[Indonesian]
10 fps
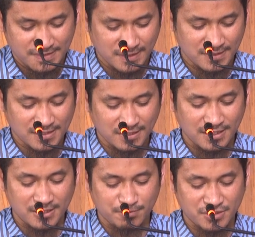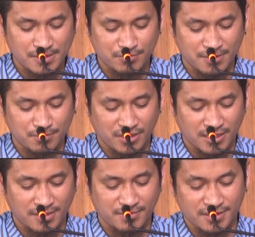Terus Allah itu pencipta
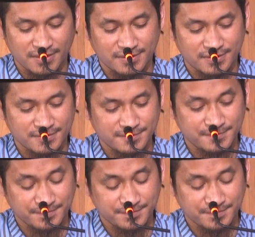bukanlah makhluk.